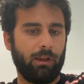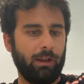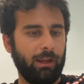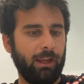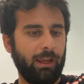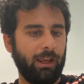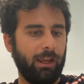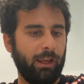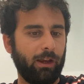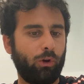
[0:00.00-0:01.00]

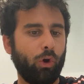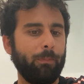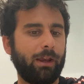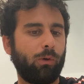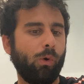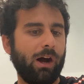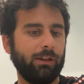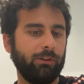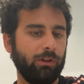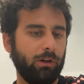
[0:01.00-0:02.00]
E come
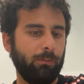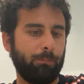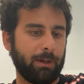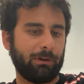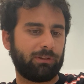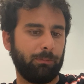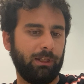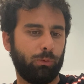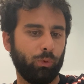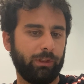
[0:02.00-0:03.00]
quando, prima
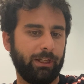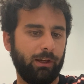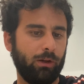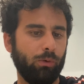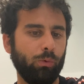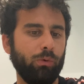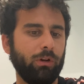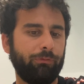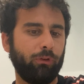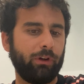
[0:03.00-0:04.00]
similitudine,
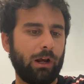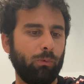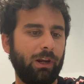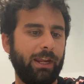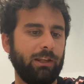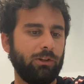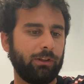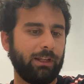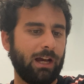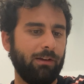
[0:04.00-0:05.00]
uno fora un legno
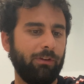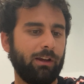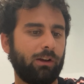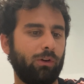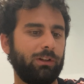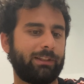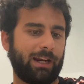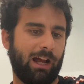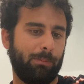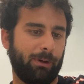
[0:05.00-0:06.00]
di nave col
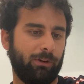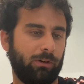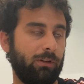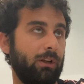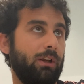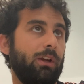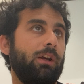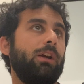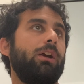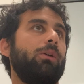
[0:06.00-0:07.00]
trapano.
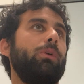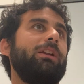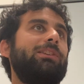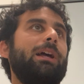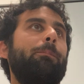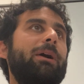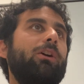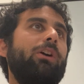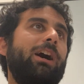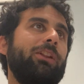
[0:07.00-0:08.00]
Quindi sta
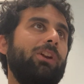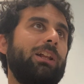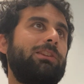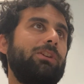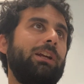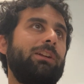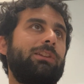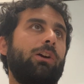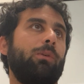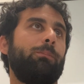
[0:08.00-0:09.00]
paragonando l'azione che
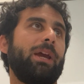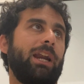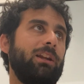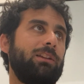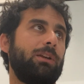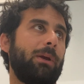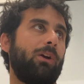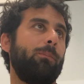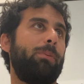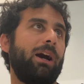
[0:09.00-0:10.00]
sta compiendo insieme ai
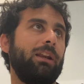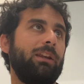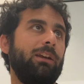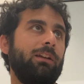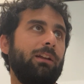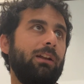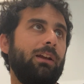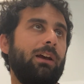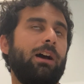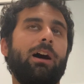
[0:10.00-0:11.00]
compagni
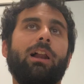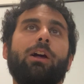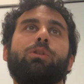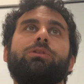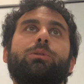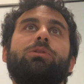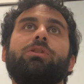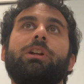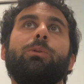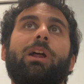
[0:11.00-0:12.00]
alla
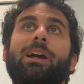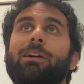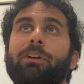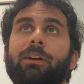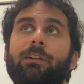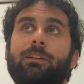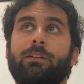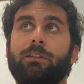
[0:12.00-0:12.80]
costruzione di una nave,